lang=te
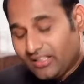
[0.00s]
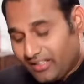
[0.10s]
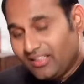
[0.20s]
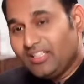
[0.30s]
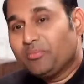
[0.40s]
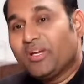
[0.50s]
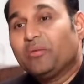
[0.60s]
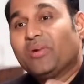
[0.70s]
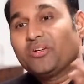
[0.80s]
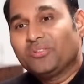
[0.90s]
కింద నుంచి పైకి
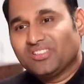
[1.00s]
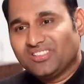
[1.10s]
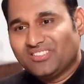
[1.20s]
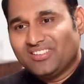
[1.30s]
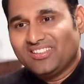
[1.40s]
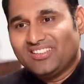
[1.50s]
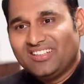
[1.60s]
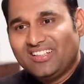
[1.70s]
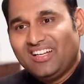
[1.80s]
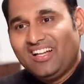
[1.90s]
మంట వచ్చేస్తుంటుంది
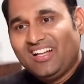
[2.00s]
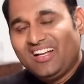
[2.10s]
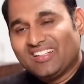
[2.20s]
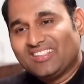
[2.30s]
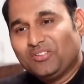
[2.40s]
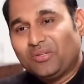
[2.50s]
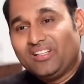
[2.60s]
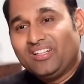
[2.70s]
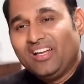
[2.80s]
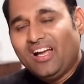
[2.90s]
అసలు
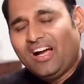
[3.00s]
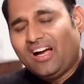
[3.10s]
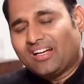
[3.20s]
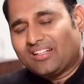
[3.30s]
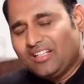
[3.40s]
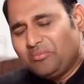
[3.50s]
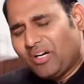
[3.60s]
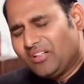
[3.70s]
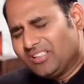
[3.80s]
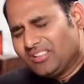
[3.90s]
అది ఆ అట్టని
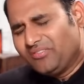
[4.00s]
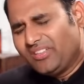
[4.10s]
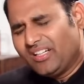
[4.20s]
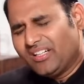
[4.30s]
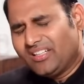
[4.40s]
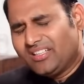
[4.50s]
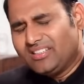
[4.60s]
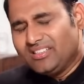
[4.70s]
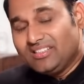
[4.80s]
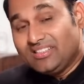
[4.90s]
పాడు చేసే వీళ్ళని
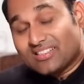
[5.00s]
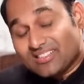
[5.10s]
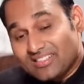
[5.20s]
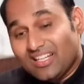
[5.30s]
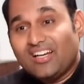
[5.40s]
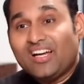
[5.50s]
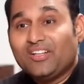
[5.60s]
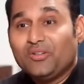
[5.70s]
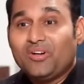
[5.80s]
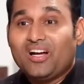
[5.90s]
ఎట్లా
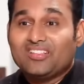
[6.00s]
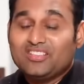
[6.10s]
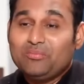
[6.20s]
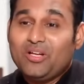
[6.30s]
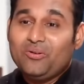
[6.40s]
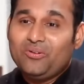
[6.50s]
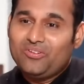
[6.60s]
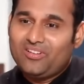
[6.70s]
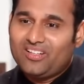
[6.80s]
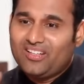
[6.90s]
అదేదో ఆ సినిమాలో
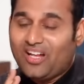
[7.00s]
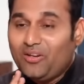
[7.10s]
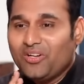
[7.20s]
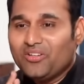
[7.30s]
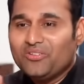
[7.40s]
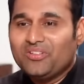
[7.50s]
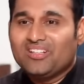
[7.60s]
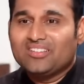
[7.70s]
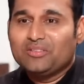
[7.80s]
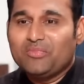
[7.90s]
అదేదో అల్లు అర్జున్
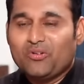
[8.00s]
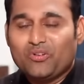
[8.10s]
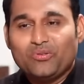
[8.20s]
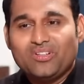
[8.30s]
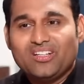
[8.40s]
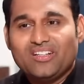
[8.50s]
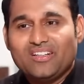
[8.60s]
గారి సినిమా ఒకటి ఉంది ఏదో